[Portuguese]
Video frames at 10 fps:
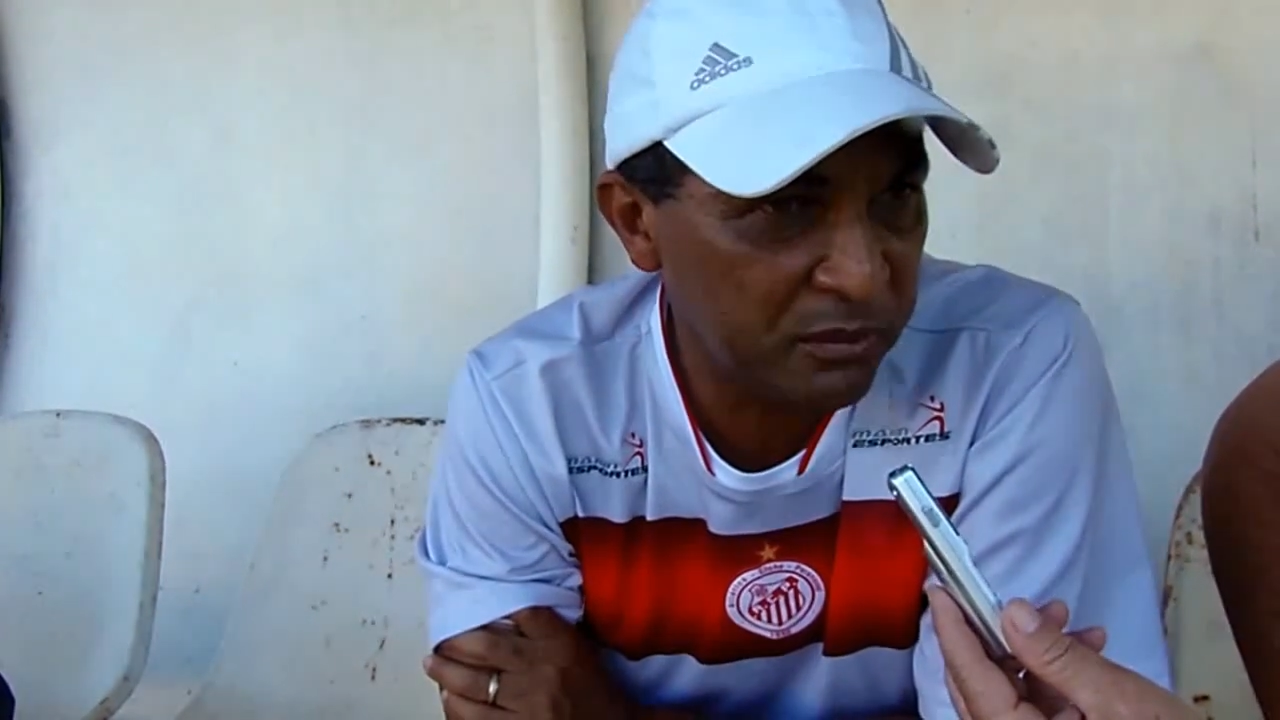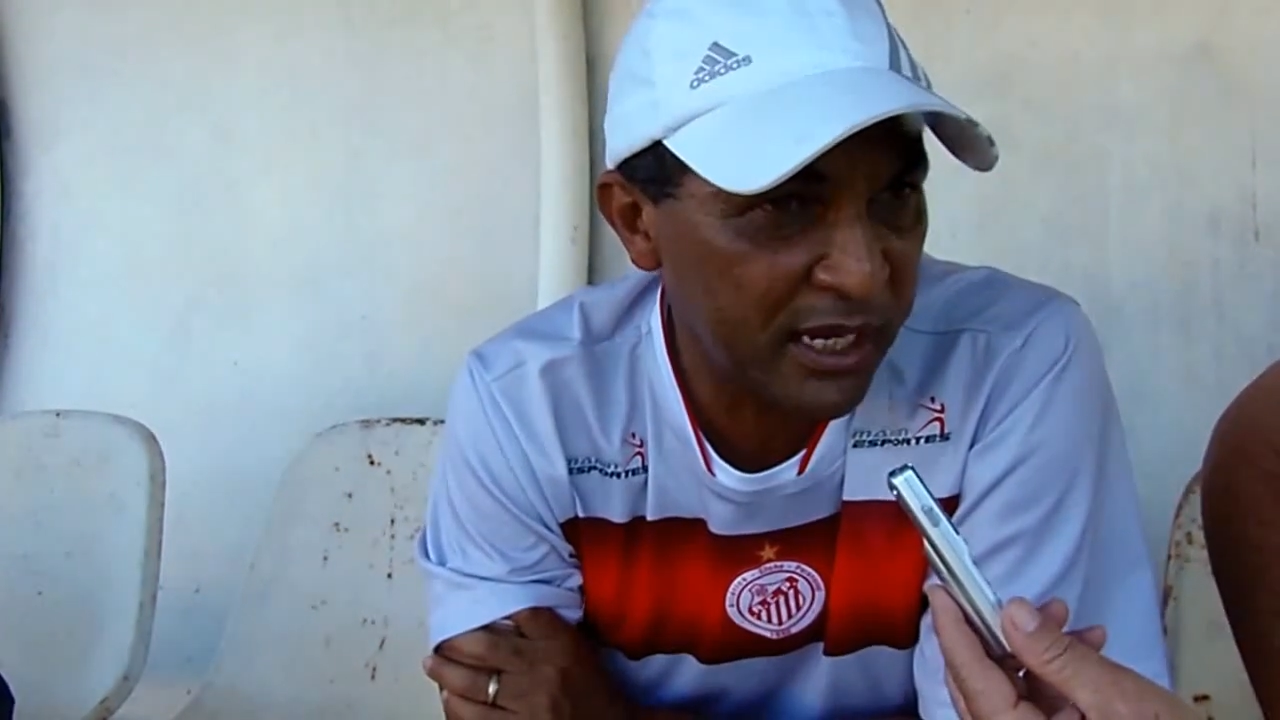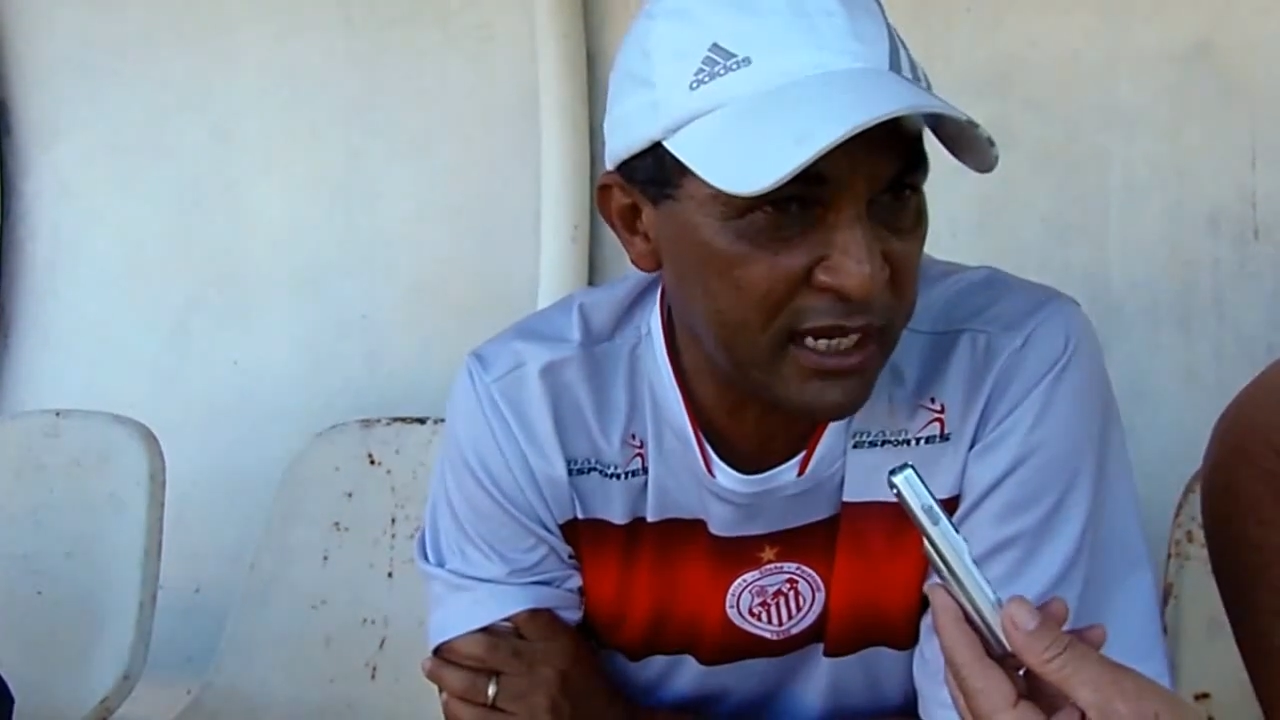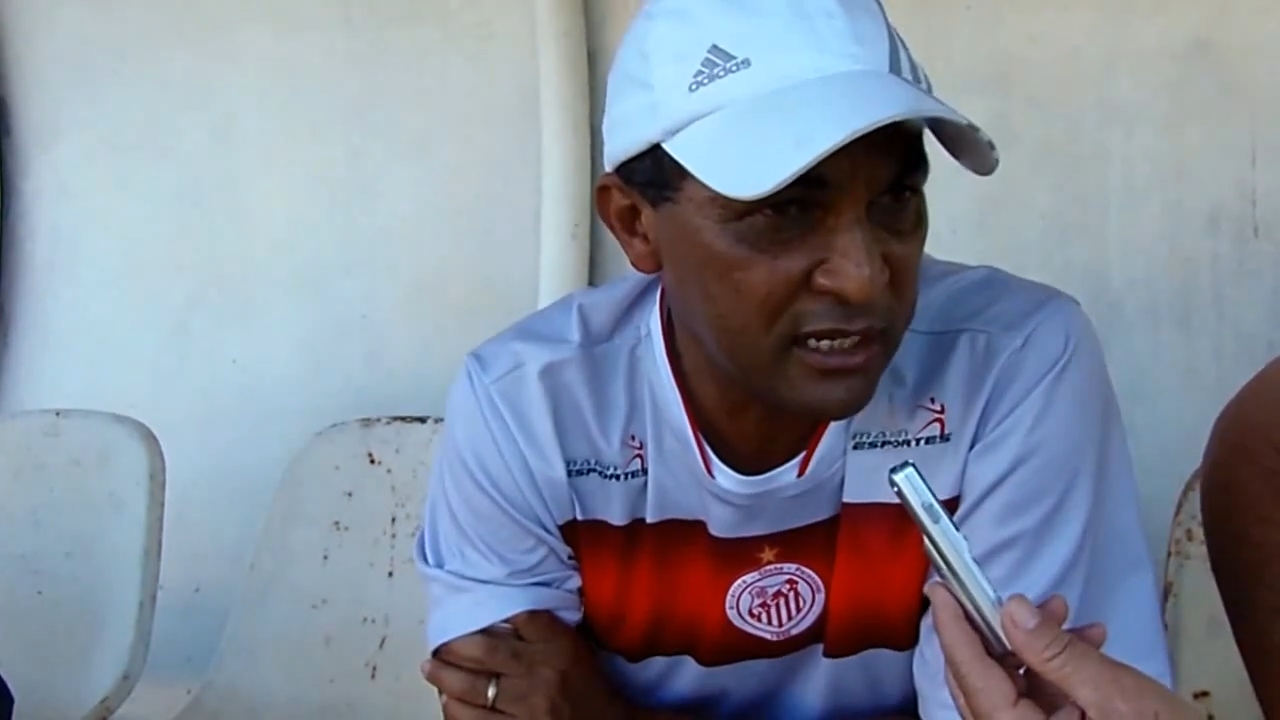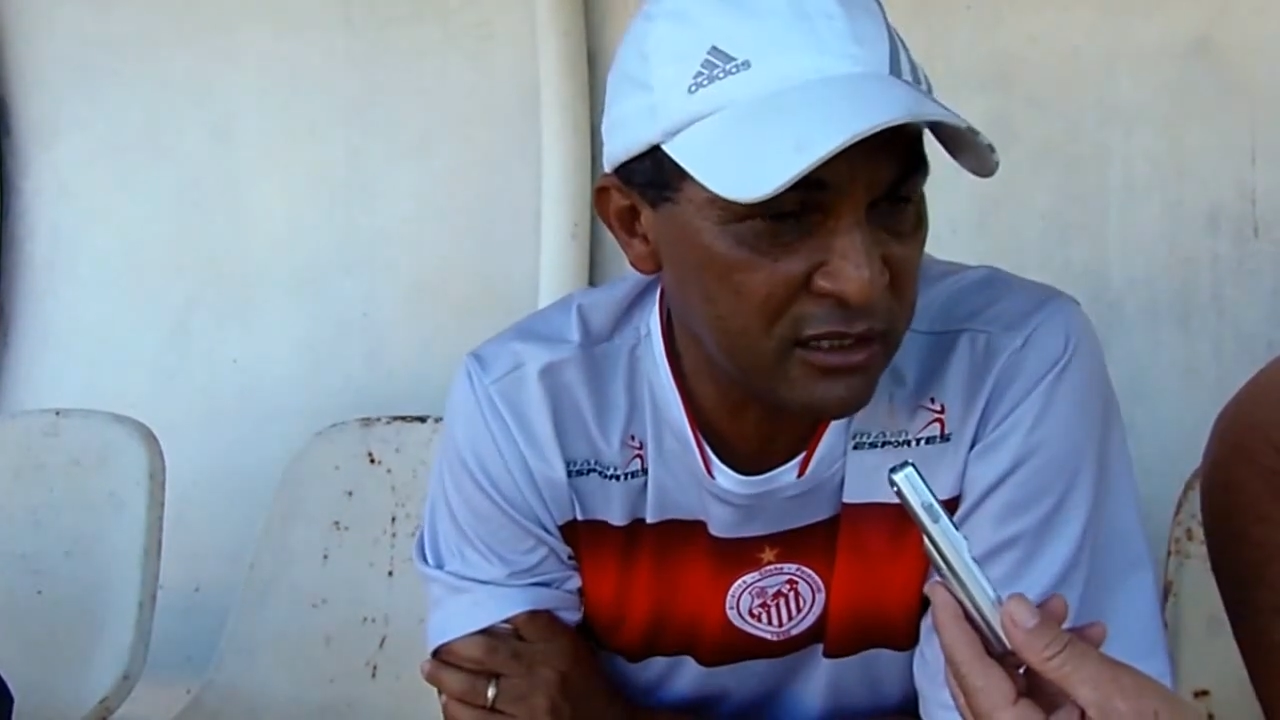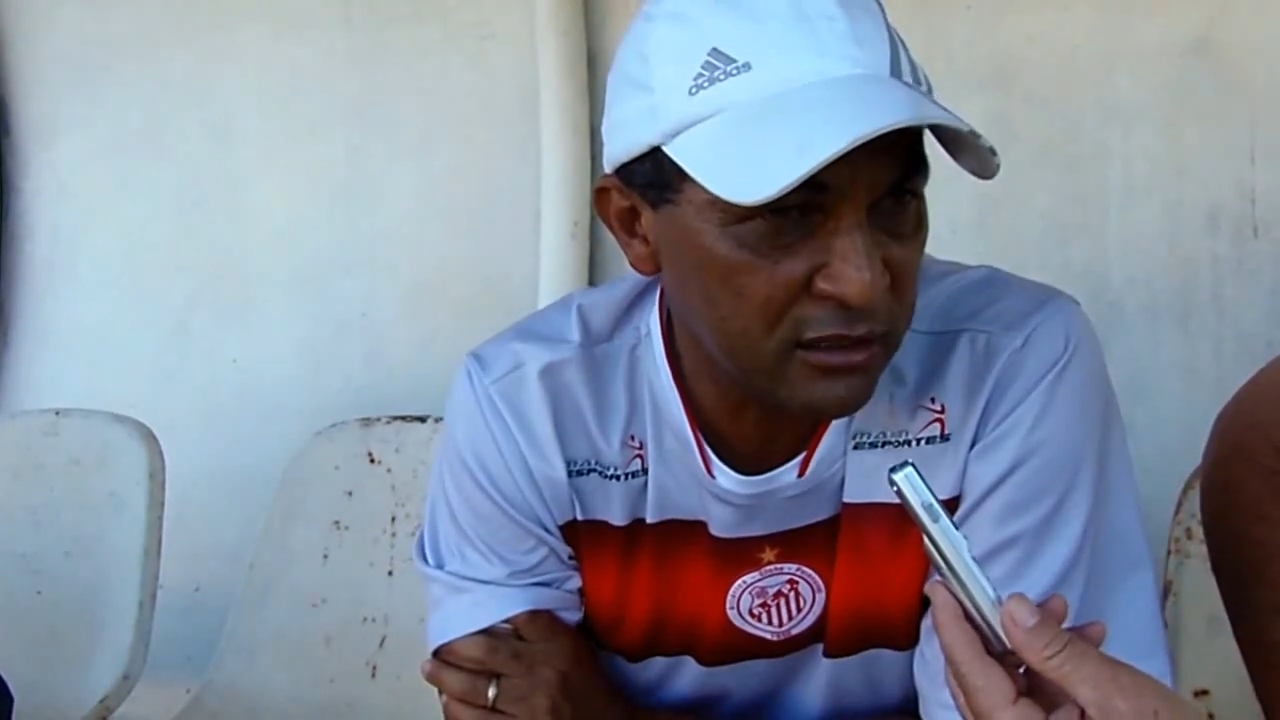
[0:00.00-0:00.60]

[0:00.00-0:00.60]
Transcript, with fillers: para eles,